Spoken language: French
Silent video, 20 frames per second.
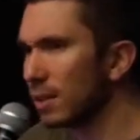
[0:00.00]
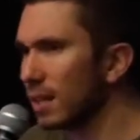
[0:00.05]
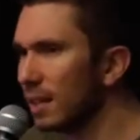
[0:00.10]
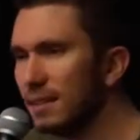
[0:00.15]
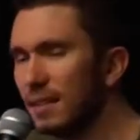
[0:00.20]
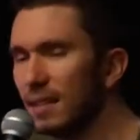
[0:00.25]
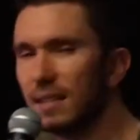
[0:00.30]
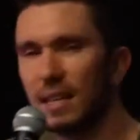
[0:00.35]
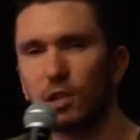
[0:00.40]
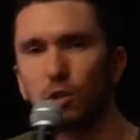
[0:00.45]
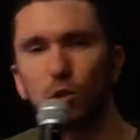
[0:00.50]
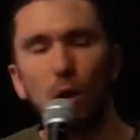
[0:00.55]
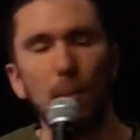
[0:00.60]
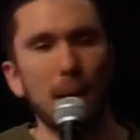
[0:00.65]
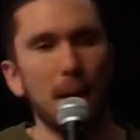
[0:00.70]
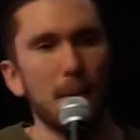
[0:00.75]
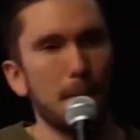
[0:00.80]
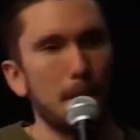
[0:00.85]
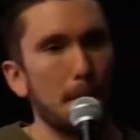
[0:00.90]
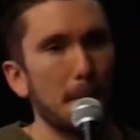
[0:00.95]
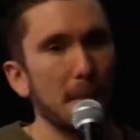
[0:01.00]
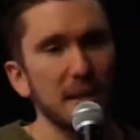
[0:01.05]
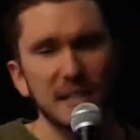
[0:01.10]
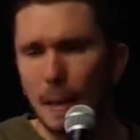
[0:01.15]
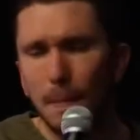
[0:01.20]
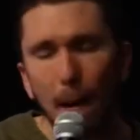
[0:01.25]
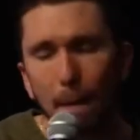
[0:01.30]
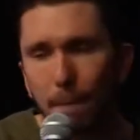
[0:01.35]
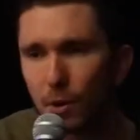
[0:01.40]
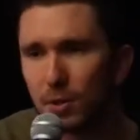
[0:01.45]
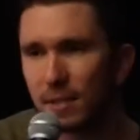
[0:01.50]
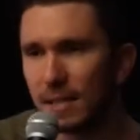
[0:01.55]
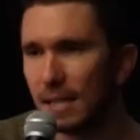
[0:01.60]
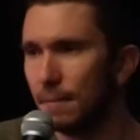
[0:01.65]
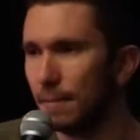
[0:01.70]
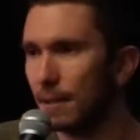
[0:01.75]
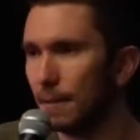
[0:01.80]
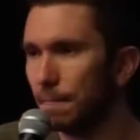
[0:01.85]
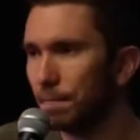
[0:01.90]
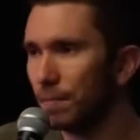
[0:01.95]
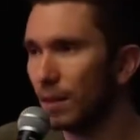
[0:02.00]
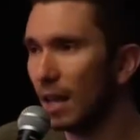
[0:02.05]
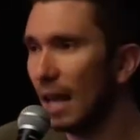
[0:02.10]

critiquer soi-même. C'est pas possible.